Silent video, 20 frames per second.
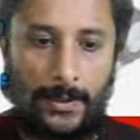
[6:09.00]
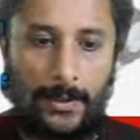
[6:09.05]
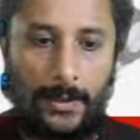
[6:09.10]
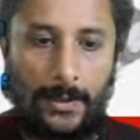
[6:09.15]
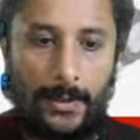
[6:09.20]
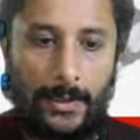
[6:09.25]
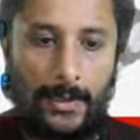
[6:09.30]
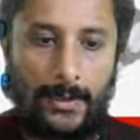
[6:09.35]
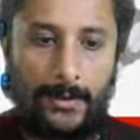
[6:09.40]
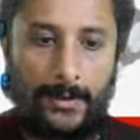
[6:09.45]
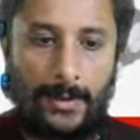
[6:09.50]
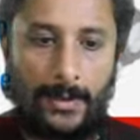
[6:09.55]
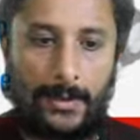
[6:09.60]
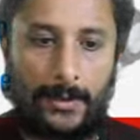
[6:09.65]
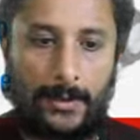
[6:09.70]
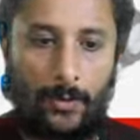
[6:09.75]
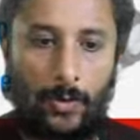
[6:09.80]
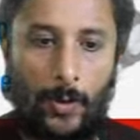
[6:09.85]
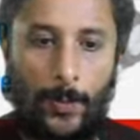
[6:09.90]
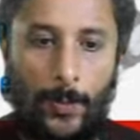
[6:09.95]
இந்த
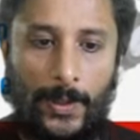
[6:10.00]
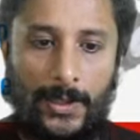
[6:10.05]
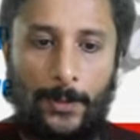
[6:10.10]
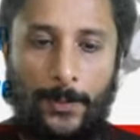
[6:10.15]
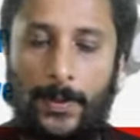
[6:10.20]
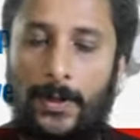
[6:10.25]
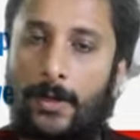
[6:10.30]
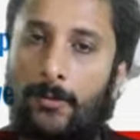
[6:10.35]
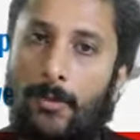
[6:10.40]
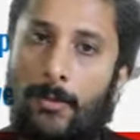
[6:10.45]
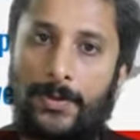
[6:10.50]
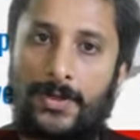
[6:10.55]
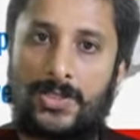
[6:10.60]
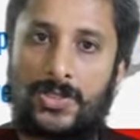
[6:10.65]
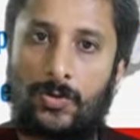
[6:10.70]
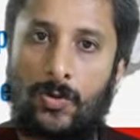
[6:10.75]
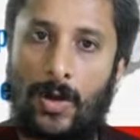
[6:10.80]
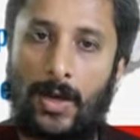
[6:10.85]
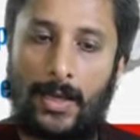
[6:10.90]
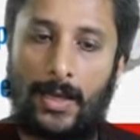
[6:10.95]
இடத்துல ஒரு பத்து பின் நம்ம
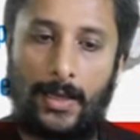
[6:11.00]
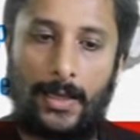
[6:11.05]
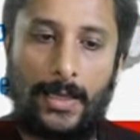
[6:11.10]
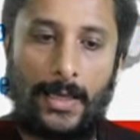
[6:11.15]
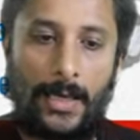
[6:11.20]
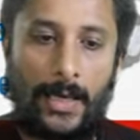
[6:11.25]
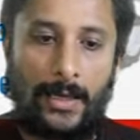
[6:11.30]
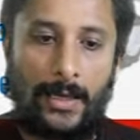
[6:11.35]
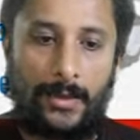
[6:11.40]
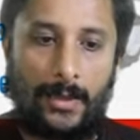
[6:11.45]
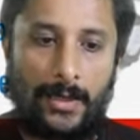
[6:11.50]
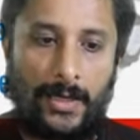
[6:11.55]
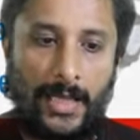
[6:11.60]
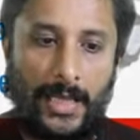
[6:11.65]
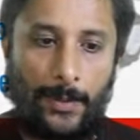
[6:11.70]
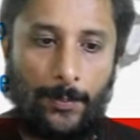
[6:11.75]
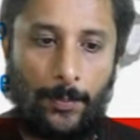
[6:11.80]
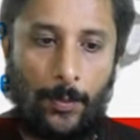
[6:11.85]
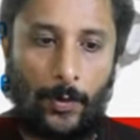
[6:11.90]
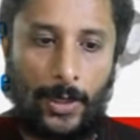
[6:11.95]
பிரிச்சுடுவாங்க இந்த டி
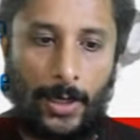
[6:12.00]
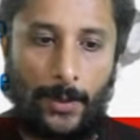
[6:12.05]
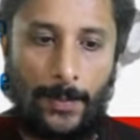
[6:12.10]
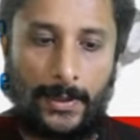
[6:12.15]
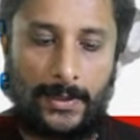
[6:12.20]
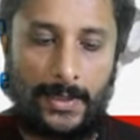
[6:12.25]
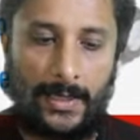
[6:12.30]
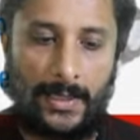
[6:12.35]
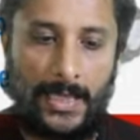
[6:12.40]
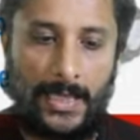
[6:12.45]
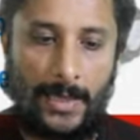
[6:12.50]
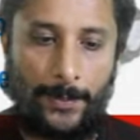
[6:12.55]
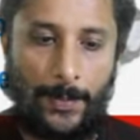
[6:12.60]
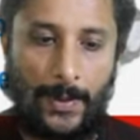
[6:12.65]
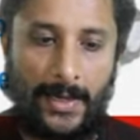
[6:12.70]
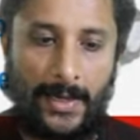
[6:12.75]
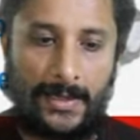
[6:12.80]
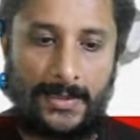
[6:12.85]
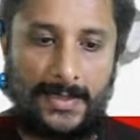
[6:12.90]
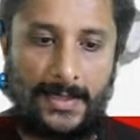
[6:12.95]
போர்ட்டில் பார்த்தீங்கன்னா கீபேட்
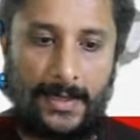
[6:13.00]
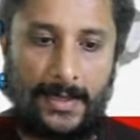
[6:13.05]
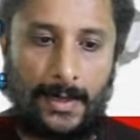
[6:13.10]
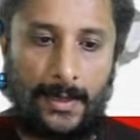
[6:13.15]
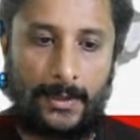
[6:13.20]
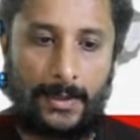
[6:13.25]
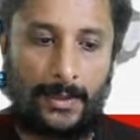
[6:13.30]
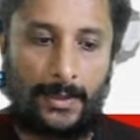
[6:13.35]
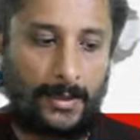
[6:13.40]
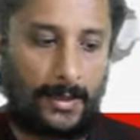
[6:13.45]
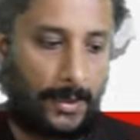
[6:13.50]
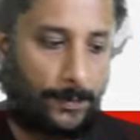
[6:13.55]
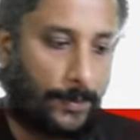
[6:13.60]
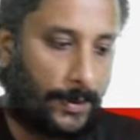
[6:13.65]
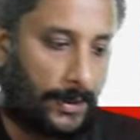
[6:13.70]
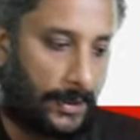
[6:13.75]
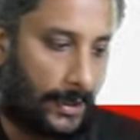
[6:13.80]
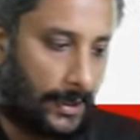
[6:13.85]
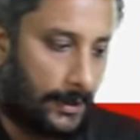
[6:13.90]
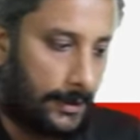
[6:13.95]
எல்சிடி எல்லாத்தையும் எடுத்து கனெக்ட்
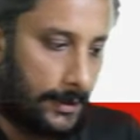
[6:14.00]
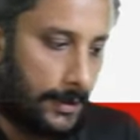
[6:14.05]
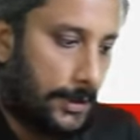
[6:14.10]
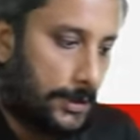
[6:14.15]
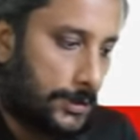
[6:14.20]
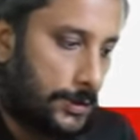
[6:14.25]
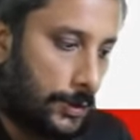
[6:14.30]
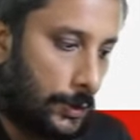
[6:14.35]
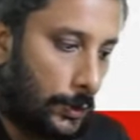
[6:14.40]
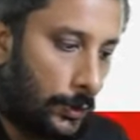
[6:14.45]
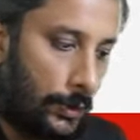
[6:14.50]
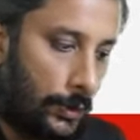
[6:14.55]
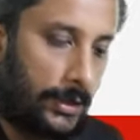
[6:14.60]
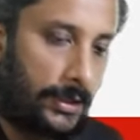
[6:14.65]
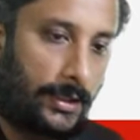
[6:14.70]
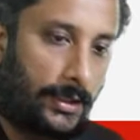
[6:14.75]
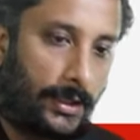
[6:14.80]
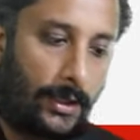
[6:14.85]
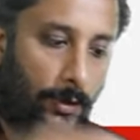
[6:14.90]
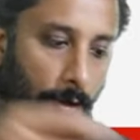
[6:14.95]
பண்ணிட்டாங்க ஸோ
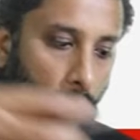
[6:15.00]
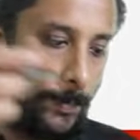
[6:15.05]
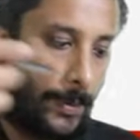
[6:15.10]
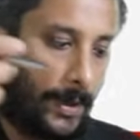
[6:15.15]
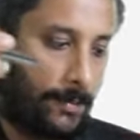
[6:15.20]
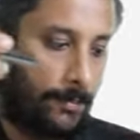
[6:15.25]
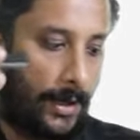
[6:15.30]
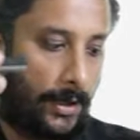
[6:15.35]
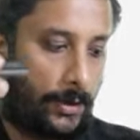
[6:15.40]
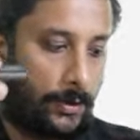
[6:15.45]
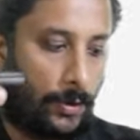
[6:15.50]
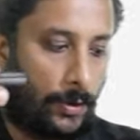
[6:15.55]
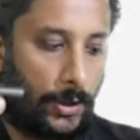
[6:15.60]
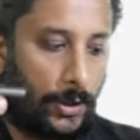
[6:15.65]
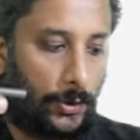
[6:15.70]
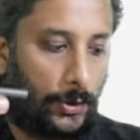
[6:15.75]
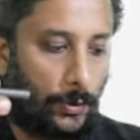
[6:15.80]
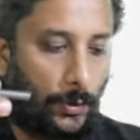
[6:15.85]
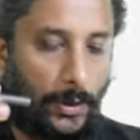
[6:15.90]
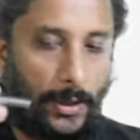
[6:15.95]
இதுதான் என்னோட பிக் மைக்ரோ
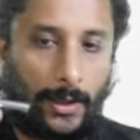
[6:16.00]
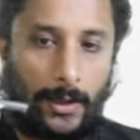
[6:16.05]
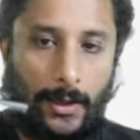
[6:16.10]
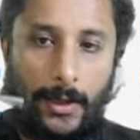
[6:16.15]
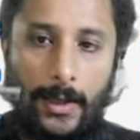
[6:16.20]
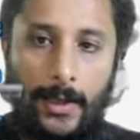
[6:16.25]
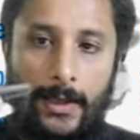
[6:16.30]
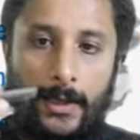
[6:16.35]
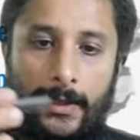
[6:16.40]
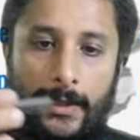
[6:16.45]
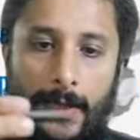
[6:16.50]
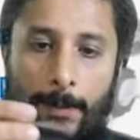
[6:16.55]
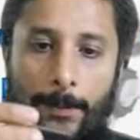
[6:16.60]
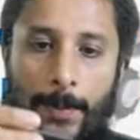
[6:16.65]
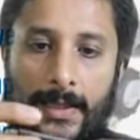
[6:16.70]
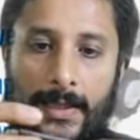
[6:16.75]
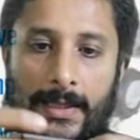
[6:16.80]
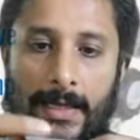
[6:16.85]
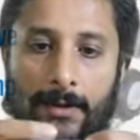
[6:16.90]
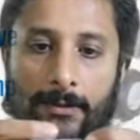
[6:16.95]
கண்ட்ரோலர் இதில்
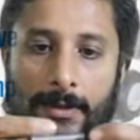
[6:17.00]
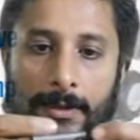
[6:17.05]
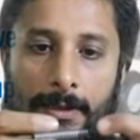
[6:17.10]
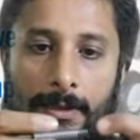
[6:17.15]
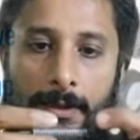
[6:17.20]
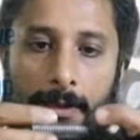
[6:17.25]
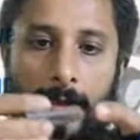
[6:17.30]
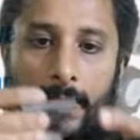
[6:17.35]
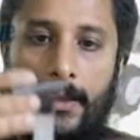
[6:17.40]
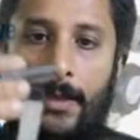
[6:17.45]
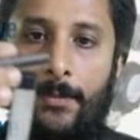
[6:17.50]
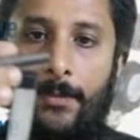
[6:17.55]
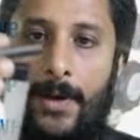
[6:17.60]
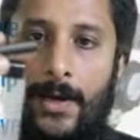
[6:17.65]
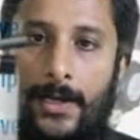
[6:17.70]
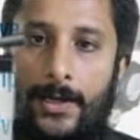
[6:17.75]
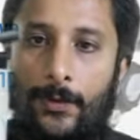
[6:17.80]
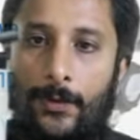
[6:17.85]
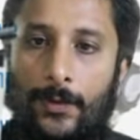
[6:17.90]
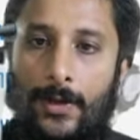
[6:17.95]
பார்த்தீங்கன்னா வந்து இந்த
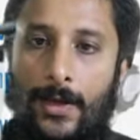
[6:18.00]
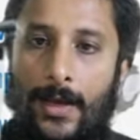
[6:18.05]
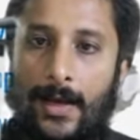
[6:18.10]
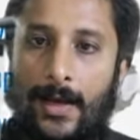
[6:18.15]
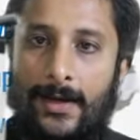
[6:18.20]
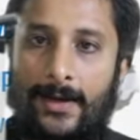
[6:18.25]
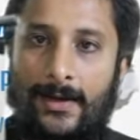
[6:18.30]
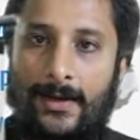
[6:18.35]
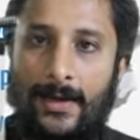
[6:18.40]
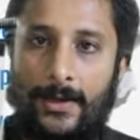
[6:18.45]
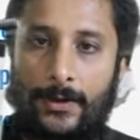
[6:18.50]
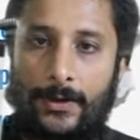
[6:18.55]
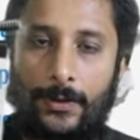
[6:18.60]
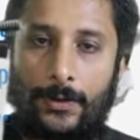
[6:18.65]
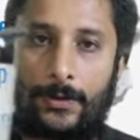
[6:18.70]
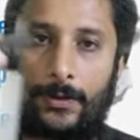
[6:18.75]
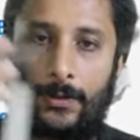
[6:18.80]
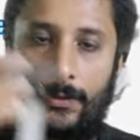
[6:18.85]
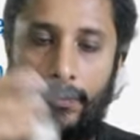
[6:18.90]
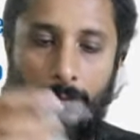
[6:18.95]
மாதிரி உங்களுக்கு கனெக்ட் ஆகிருக்கும்
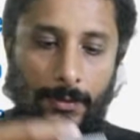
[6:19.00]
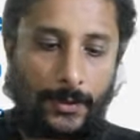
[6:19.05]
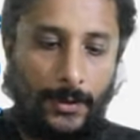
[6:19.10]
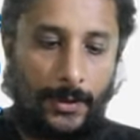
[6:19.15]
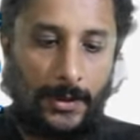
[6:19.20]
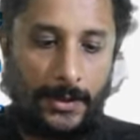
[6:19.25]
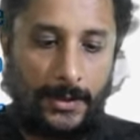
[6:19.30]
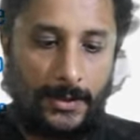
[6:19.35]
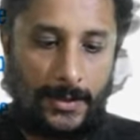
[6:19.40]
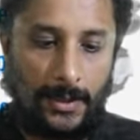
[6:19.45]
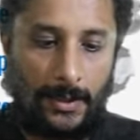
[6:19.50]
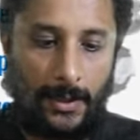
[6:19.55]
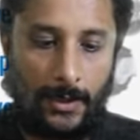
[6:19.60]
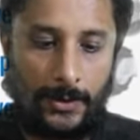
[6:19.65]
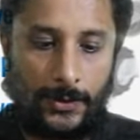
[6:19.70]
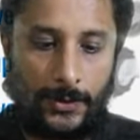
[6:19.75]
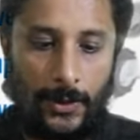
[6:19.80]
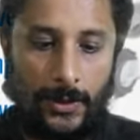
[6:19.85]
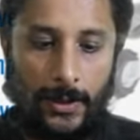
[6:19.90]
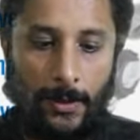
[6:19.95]
சரிங்களா ஸோ
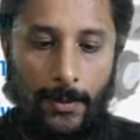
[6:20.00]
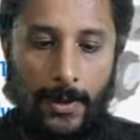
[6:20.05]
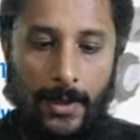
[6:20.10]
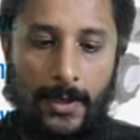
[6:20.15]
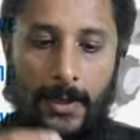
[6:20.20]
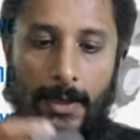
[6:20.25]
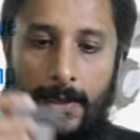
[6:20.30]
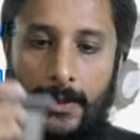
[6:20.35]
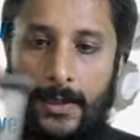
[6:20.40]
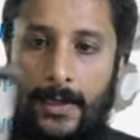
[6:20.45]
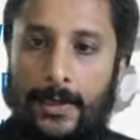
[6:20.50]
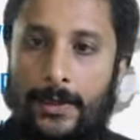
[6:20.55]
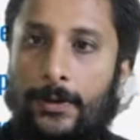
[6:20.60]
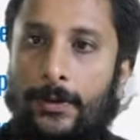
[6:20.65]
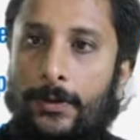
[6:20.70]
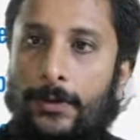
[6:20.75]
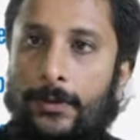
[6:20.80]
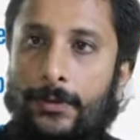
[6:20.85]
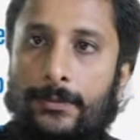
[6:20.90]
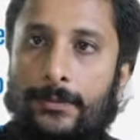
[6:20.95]
இந்த மாதிரி கனெக்ட்
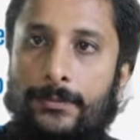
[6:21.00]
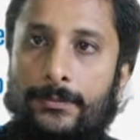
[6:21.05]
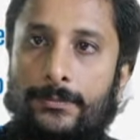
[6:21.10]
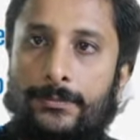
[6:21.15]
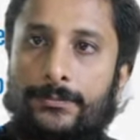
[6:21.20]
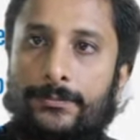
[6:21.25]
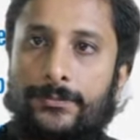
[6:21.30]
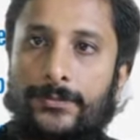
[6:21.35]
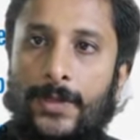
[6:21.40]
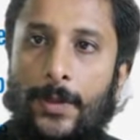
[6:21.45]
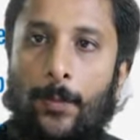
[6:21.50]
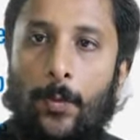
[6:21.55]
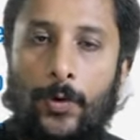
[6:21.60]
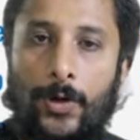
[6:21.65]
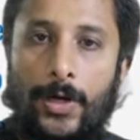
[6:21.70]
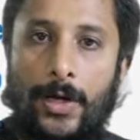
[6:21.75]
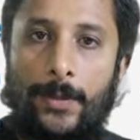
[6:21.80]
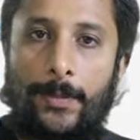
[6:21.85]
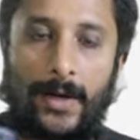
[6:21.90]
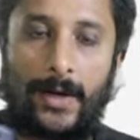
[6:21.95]
ஆகிருக்கும் இந்த போர்ட்டில்
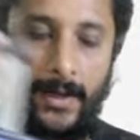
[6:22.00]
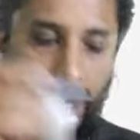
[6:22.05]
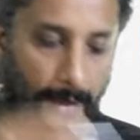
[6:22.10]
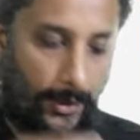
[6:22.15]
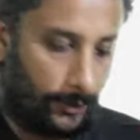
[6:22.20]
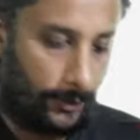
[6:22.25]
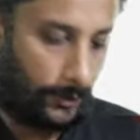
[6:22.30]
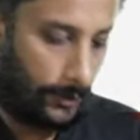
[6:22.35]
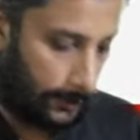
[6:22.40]
இப்படி கனெக்ட் ஆகிருக்குங்க